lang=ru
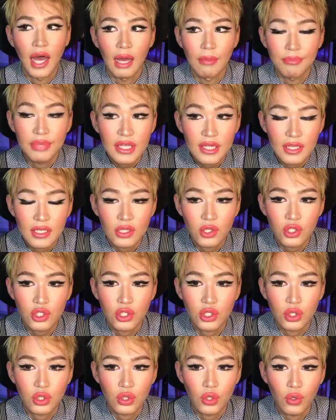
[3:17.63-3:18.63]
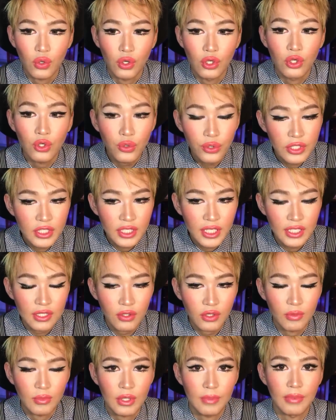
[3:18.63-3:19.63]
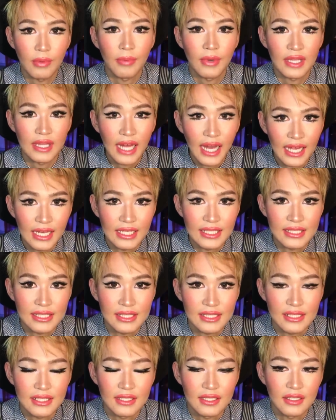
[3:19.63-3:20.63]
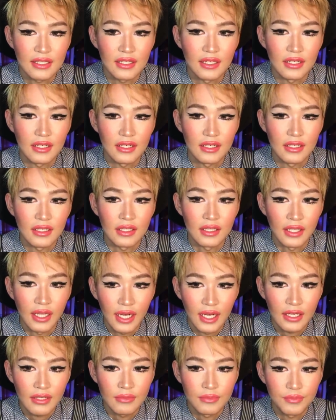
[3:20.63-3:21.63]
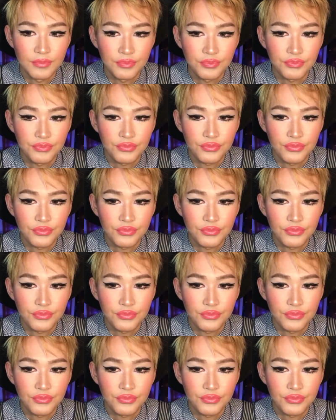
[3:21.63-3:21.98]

Обидно то, что люди, которые мне попадались, да,